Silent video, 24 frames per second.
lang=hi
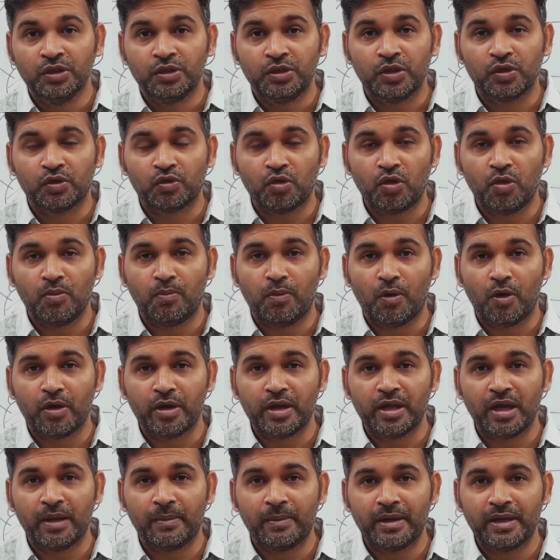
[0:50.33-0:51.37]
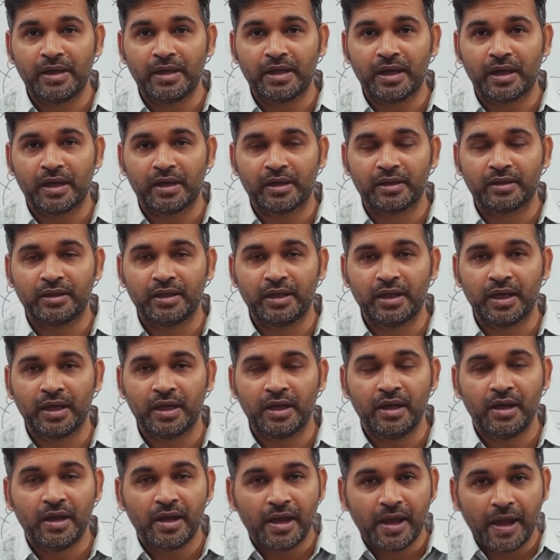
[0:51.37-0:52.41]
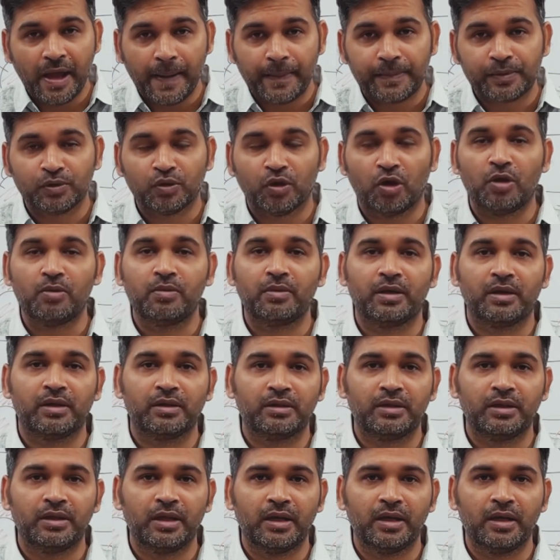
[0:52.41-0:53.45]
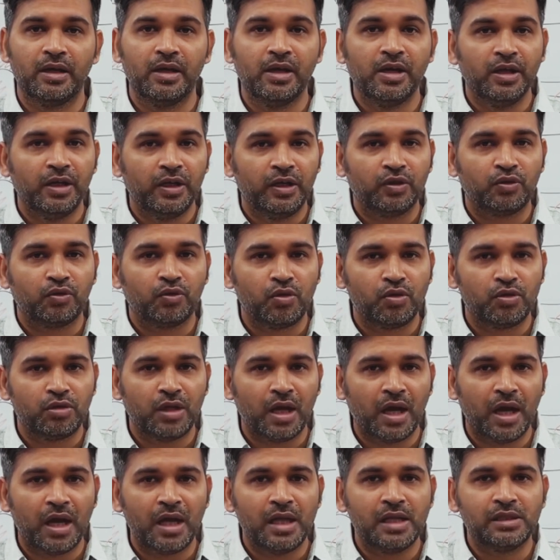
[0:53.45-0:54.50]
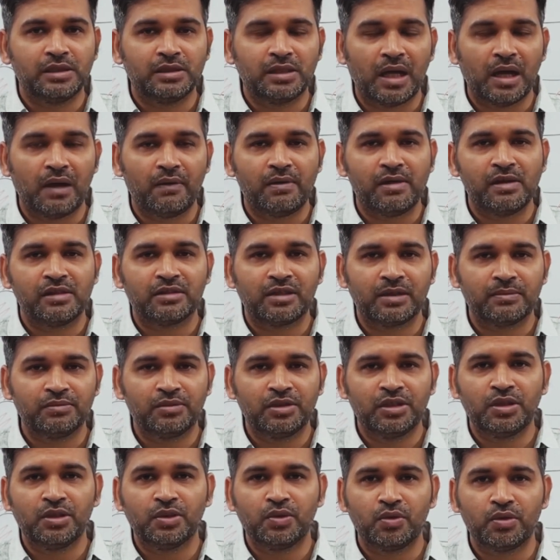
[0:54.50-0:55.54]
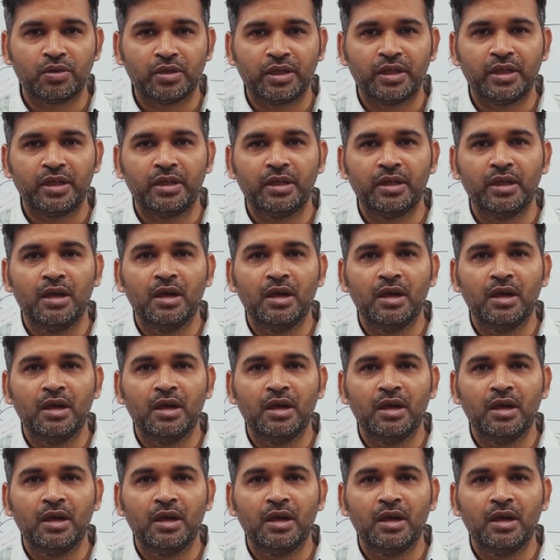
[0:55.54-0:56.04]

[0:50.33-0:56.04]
जिसको बॉडी हमारी क्या करती है एब्जॉर्ब करती है इसको दाल चावल सब्जी रोटी